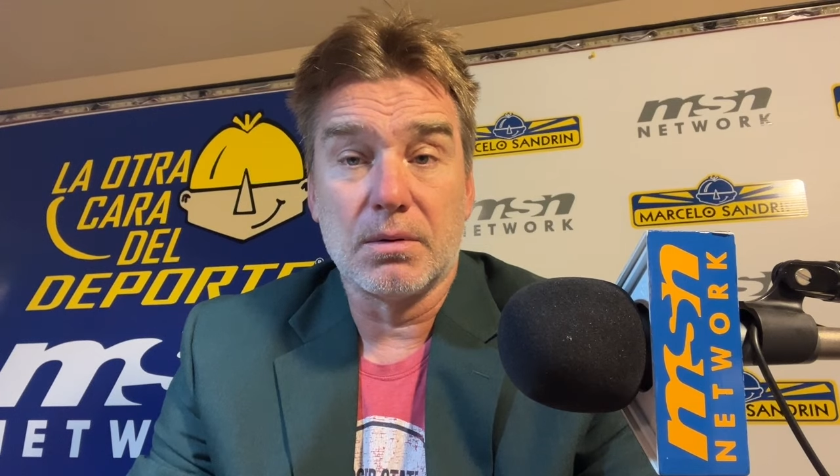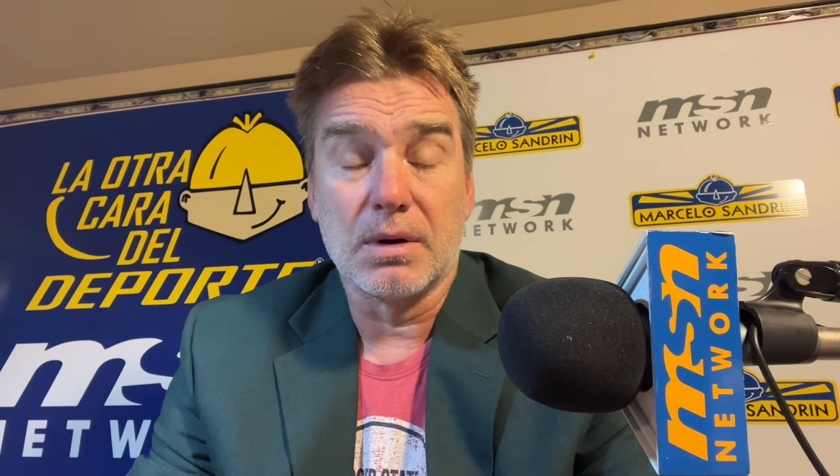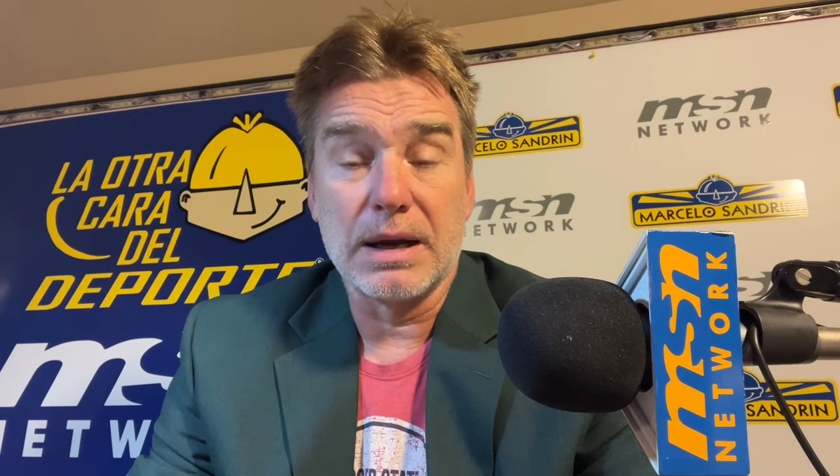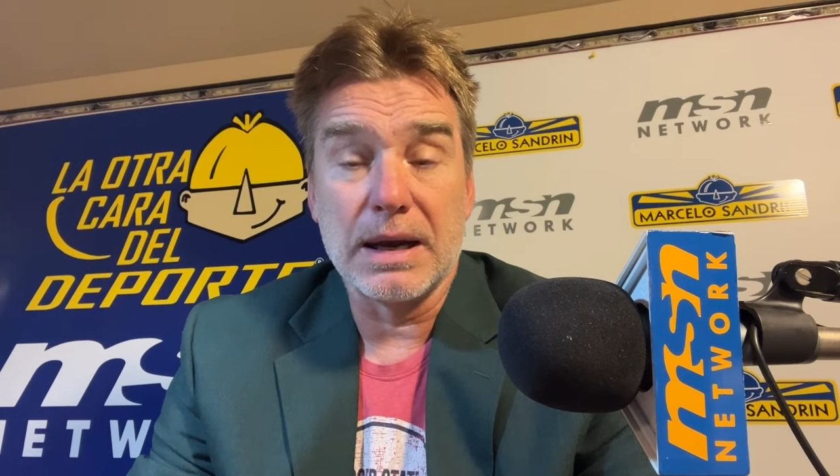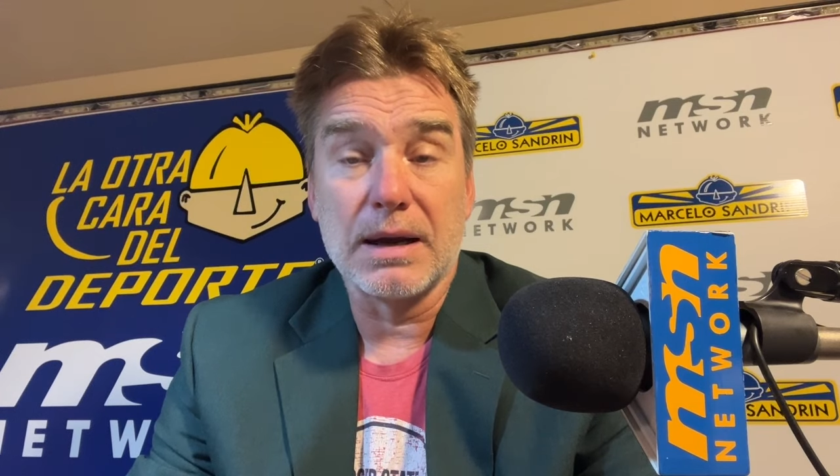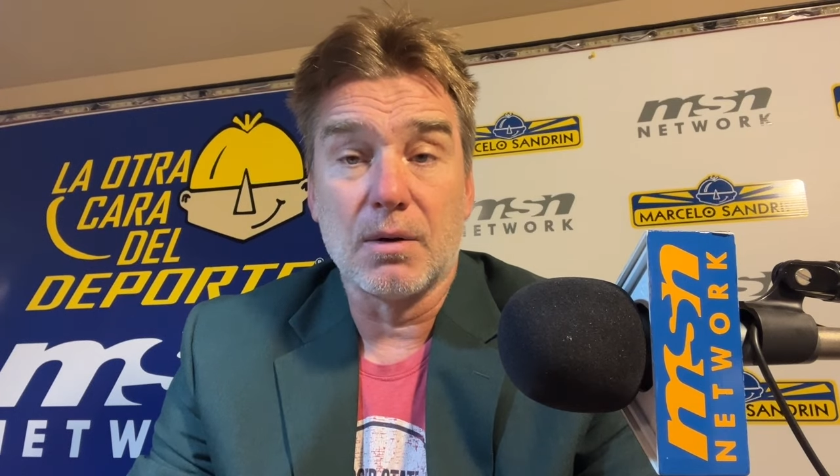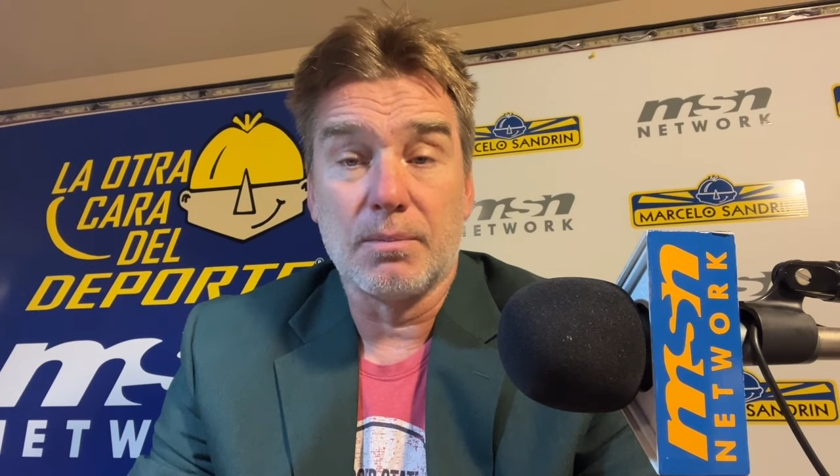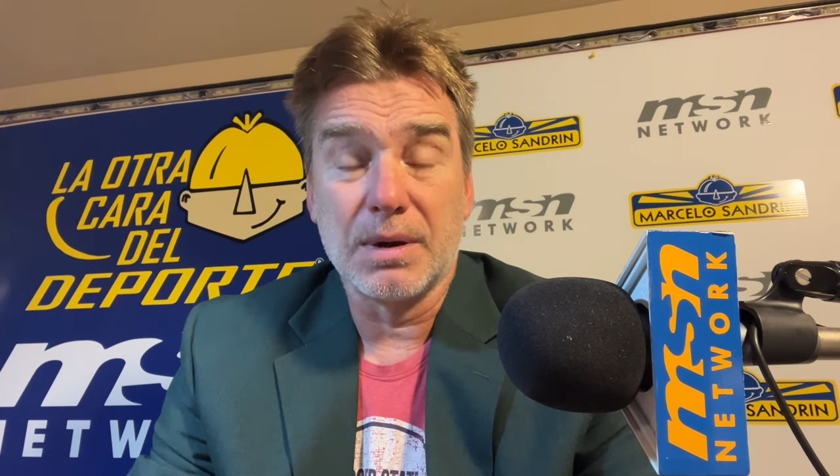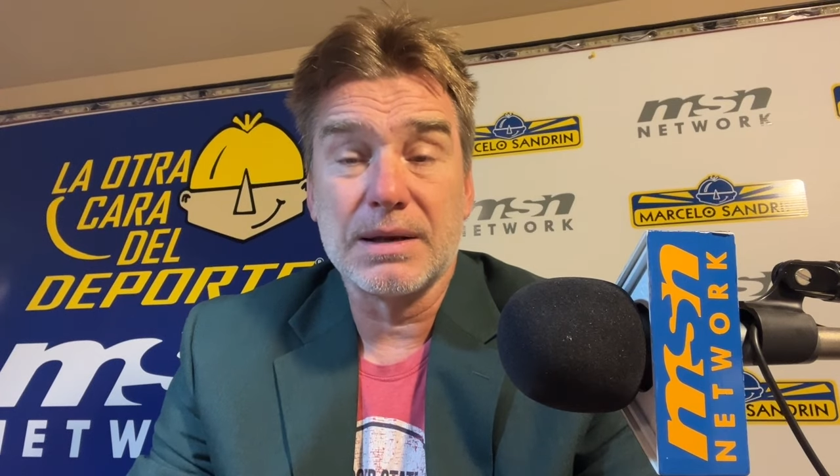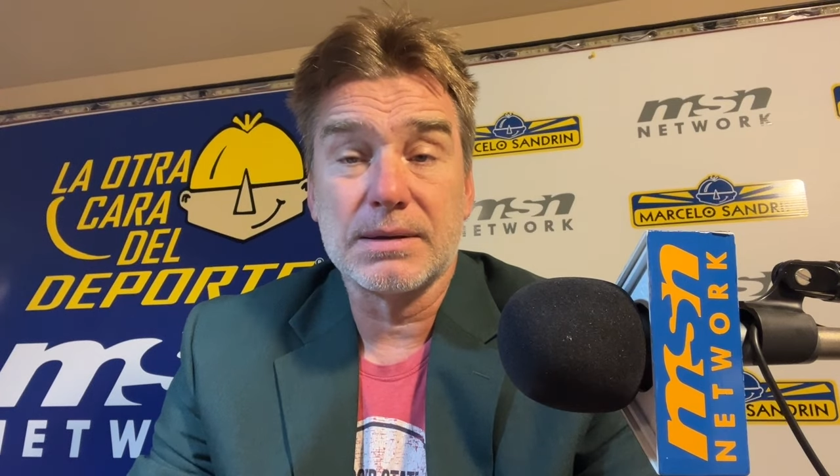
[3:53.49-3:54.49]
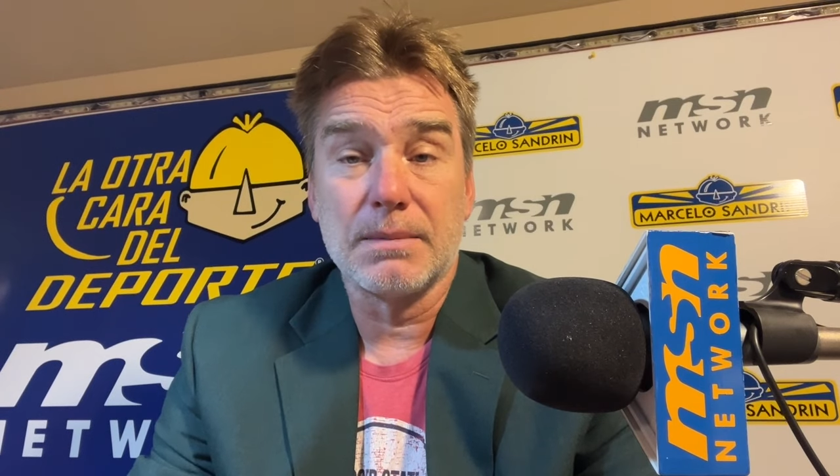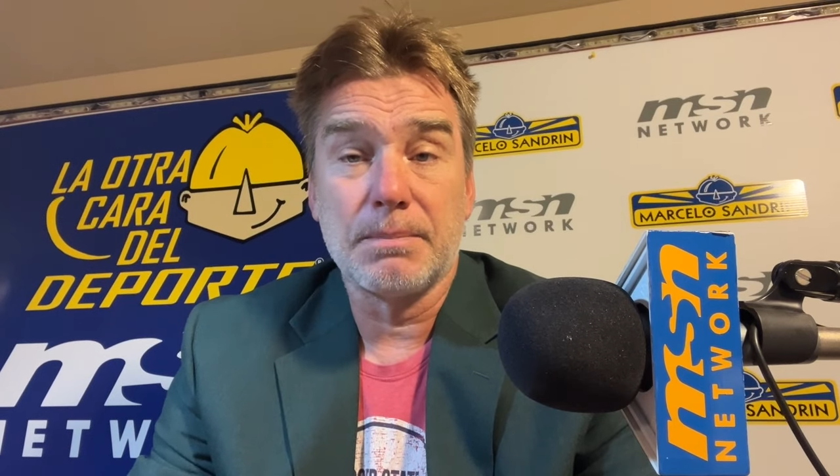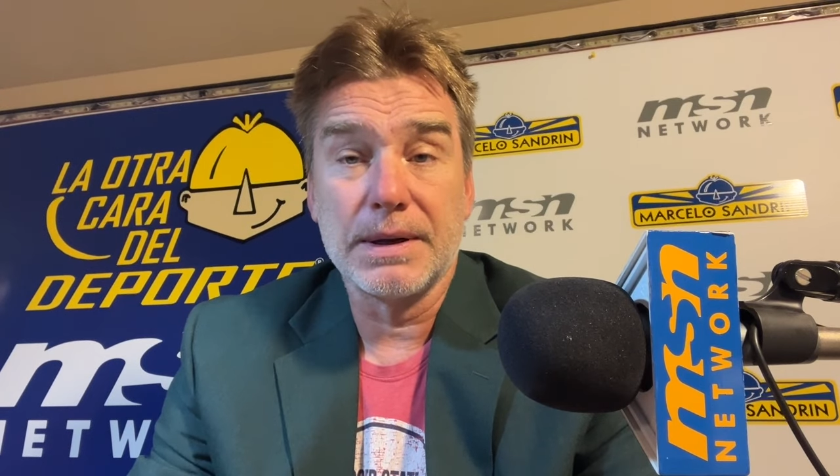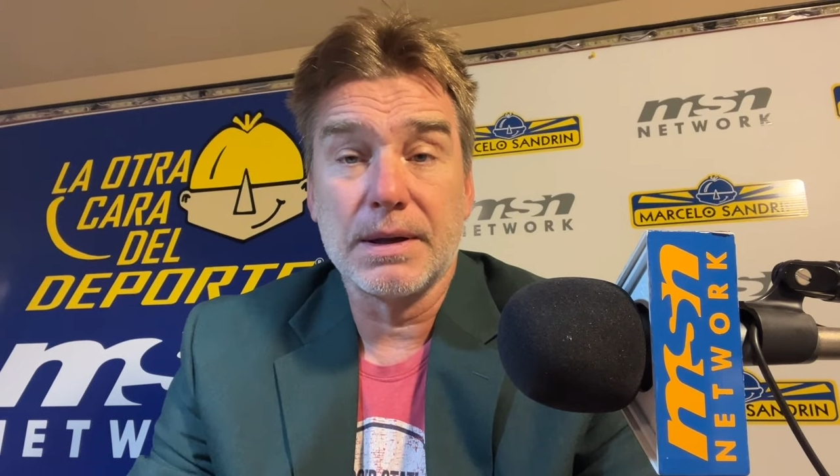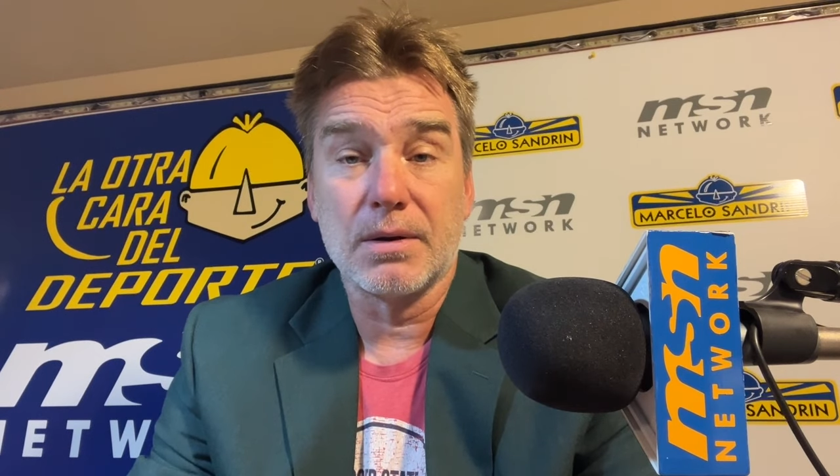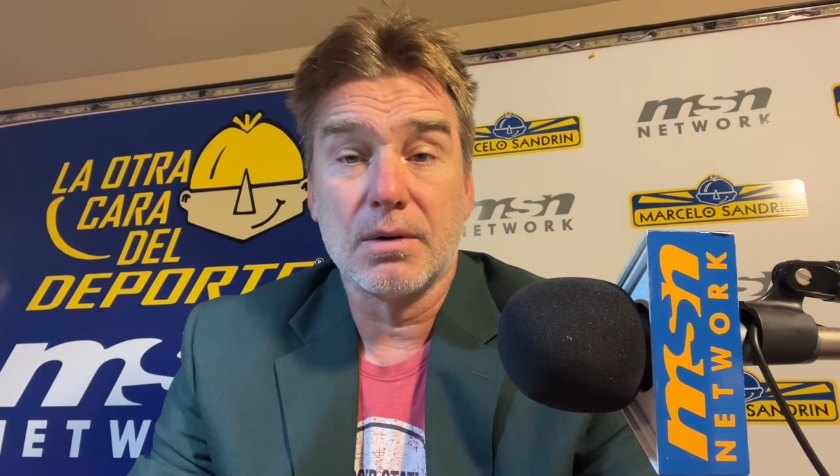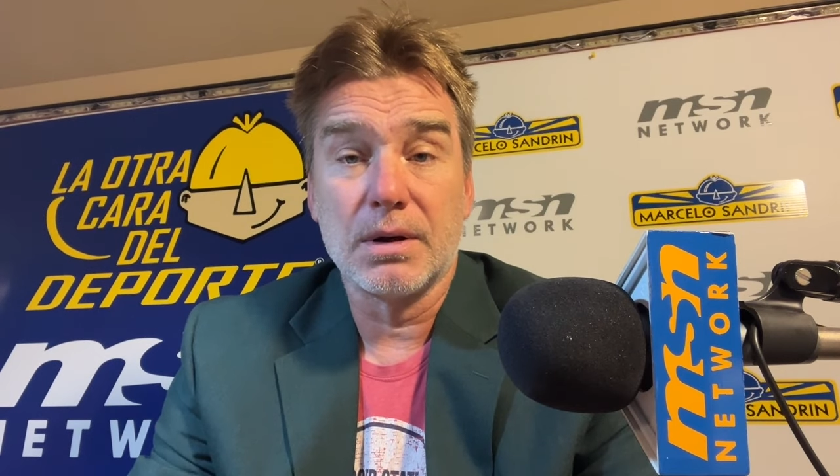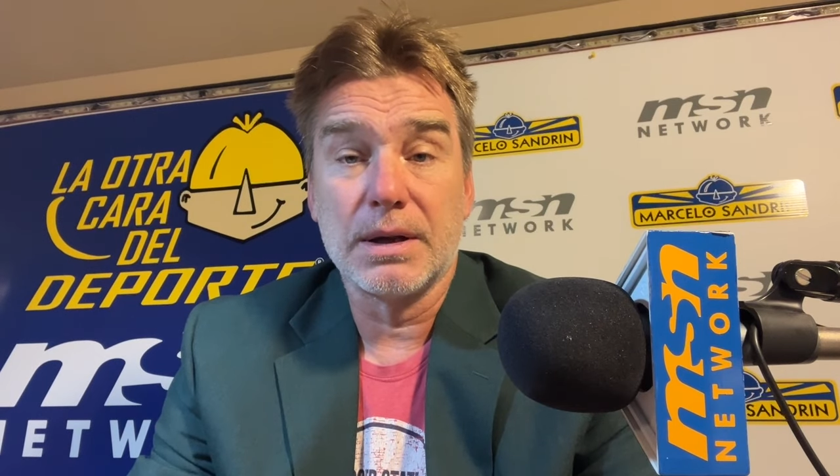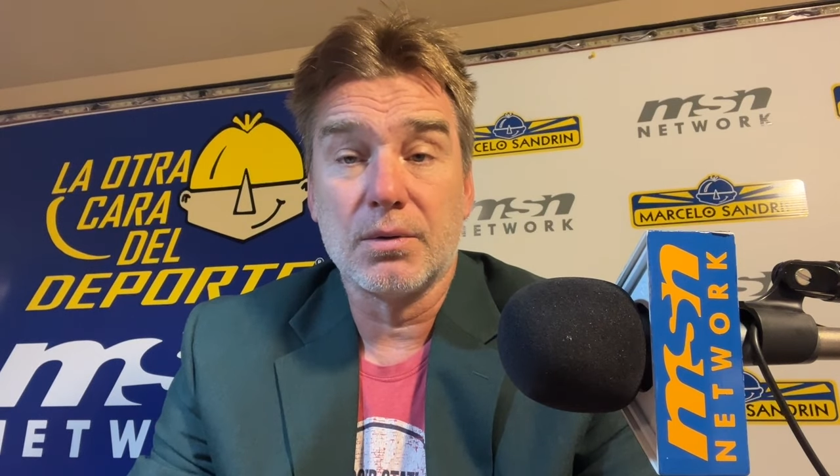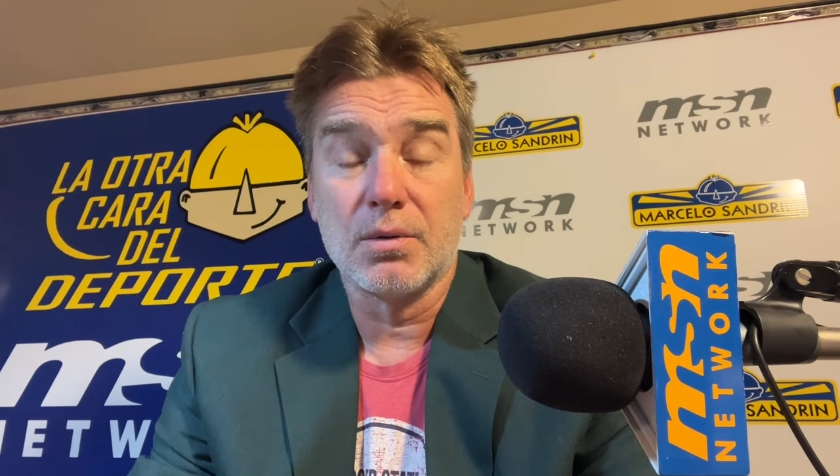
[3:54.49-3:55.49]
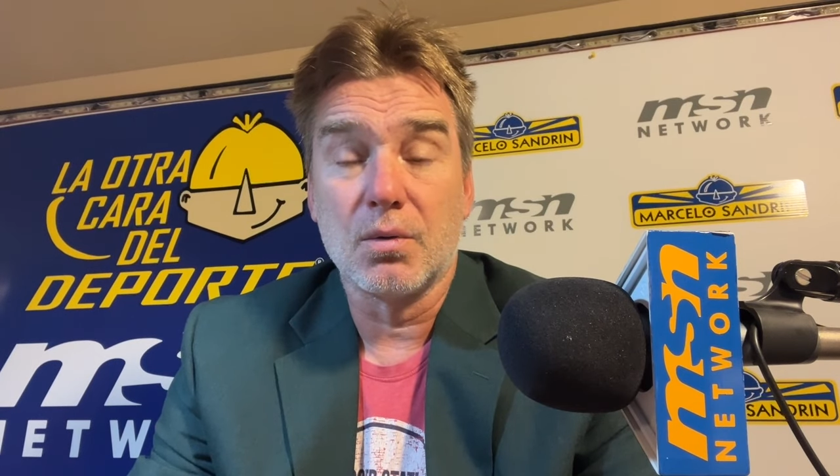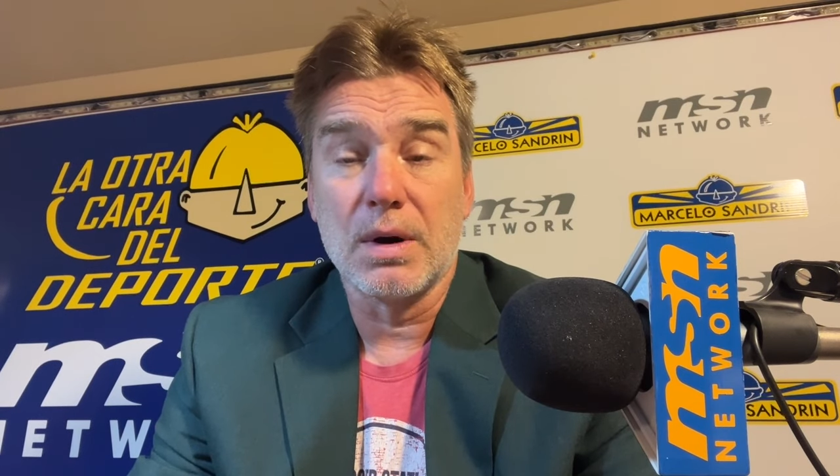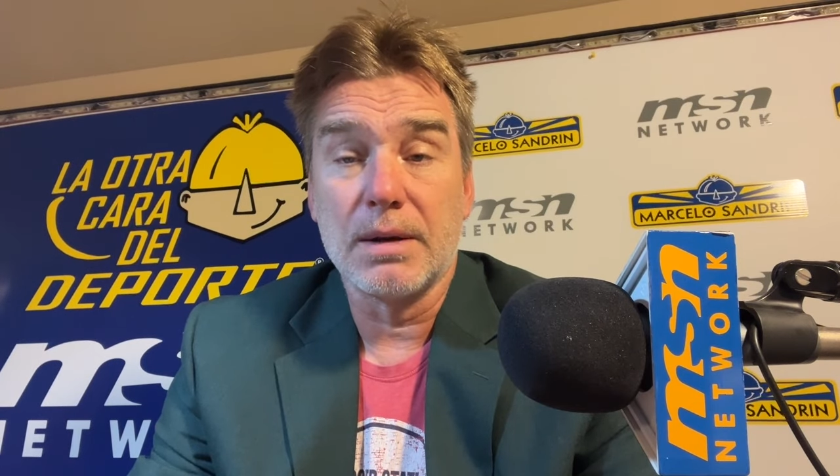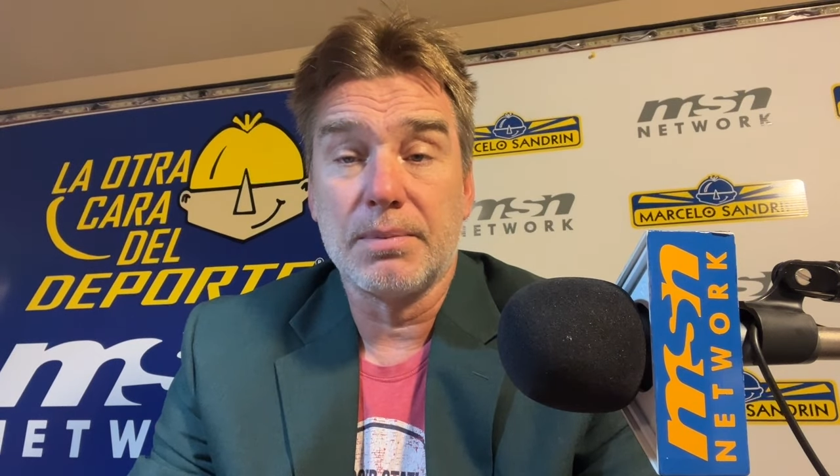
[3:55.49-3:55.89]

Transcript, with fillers: ojalá que lo pueda hacer Peñarol en Uruguay,